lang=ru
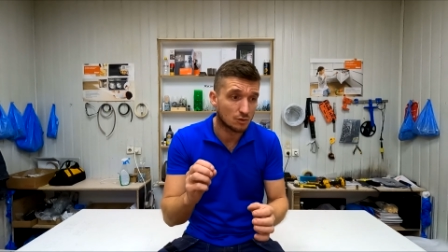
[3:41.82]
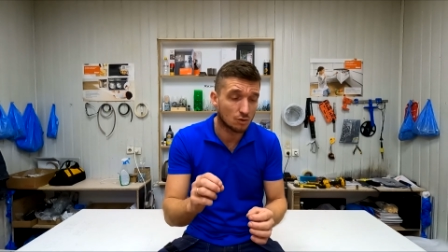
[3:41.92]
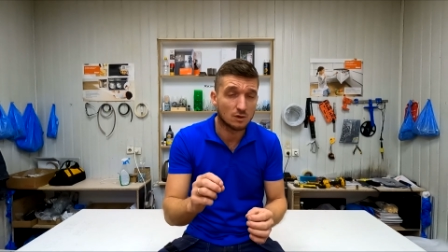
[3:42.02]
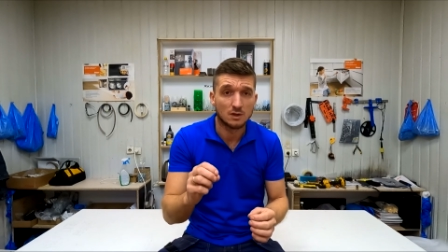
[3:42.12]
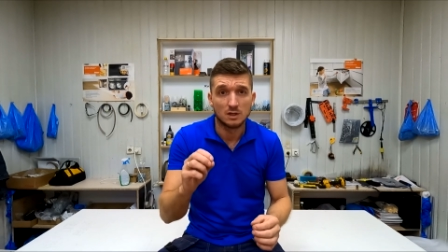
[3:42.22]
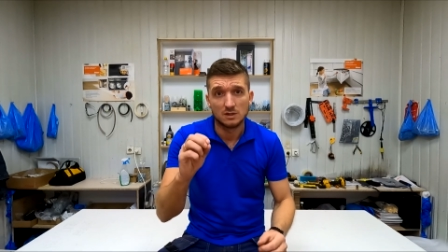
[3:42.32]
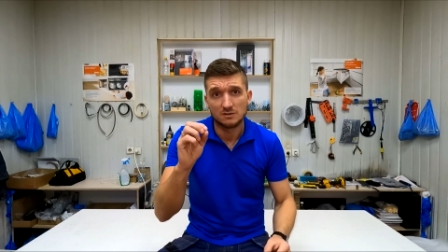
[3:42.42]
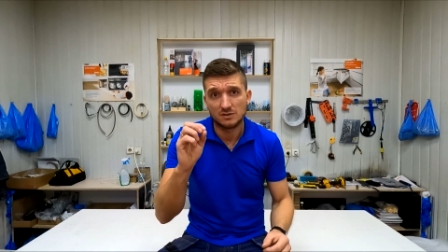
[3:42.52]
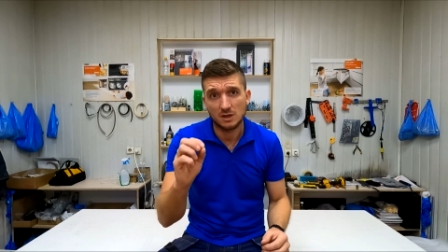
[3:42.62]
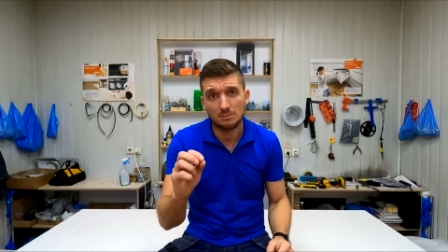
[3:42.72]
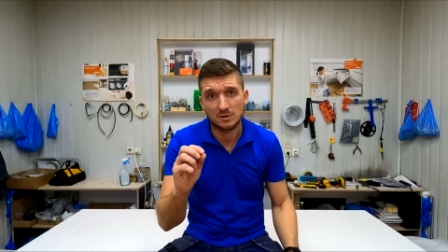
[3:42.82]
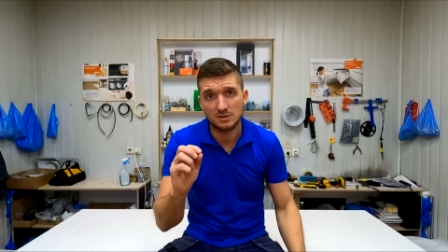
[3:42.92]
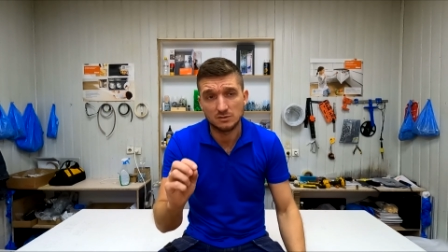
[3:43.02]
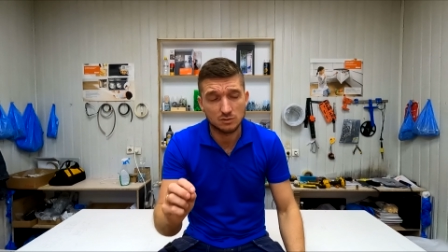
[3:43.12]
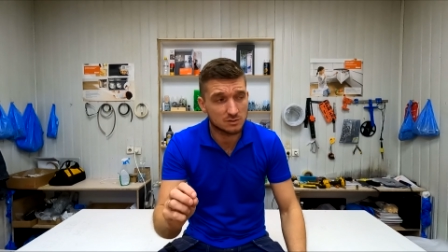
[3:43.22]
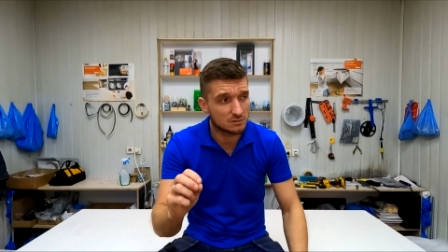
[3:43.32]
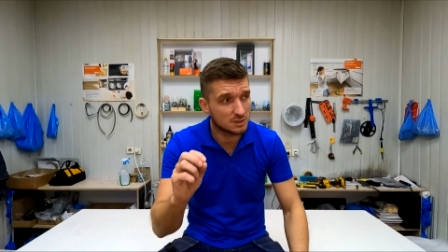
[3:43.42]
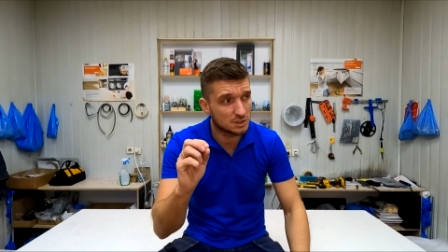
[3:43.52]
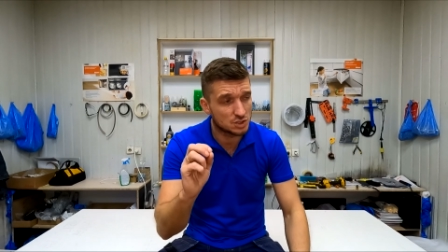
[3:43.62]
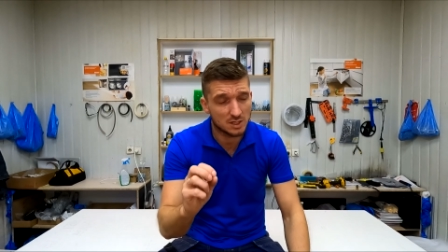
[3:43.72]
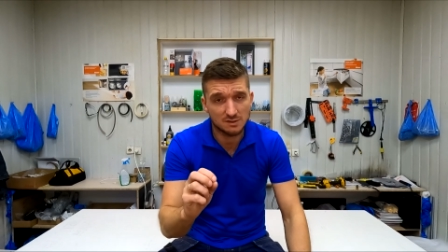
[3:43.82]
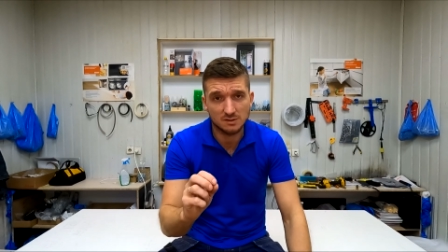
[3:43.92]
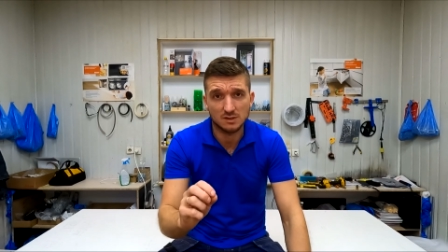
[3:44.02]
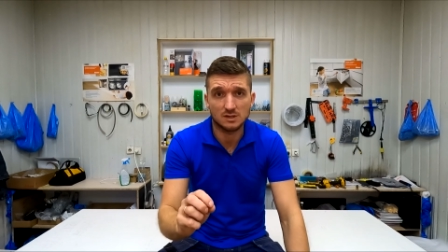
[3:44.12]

Но вся производственная часть,